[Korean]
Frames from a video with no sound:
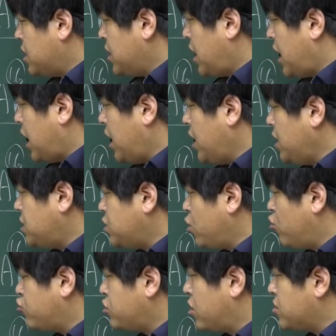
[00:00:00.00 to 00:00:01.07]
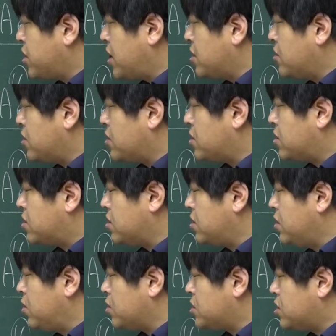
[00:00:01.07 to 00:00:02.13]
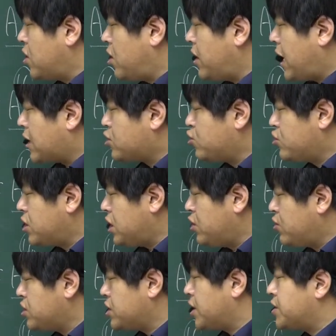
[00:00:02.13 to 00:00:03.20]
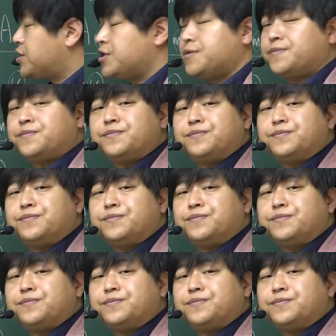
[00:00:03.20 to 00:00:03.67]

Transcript: 이 AG로 구성된 것들로서 약수들이 이루어지겠죠.